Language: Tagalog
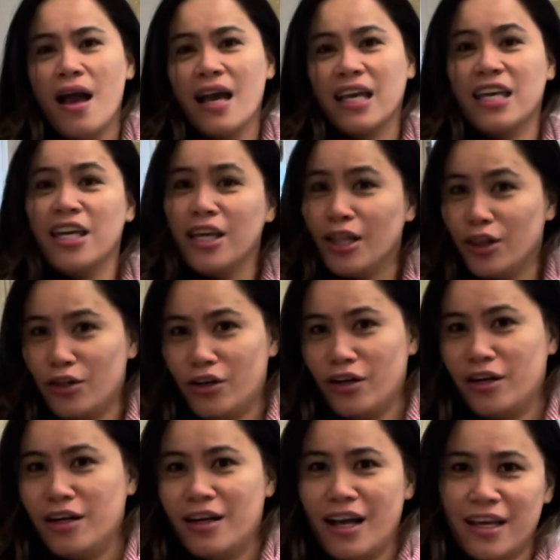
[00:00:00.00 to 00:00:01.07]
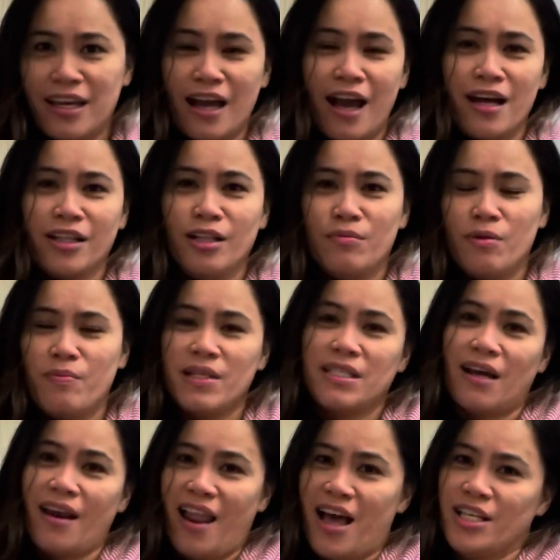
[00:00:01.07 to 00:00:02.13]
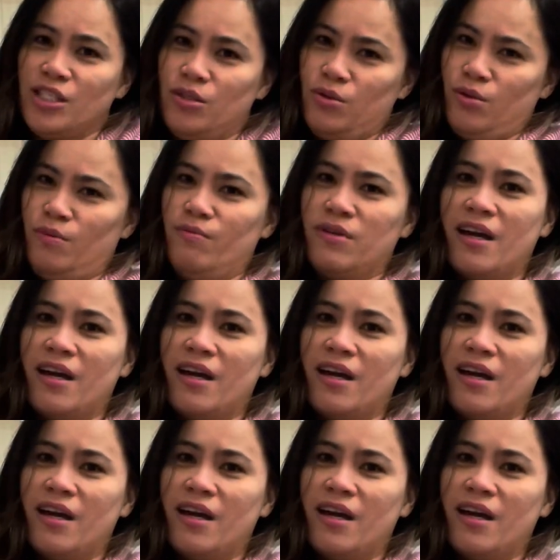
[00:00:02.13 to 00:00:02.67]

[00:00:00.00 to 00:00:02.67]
kinder na ihahatid mo pa sa classroom.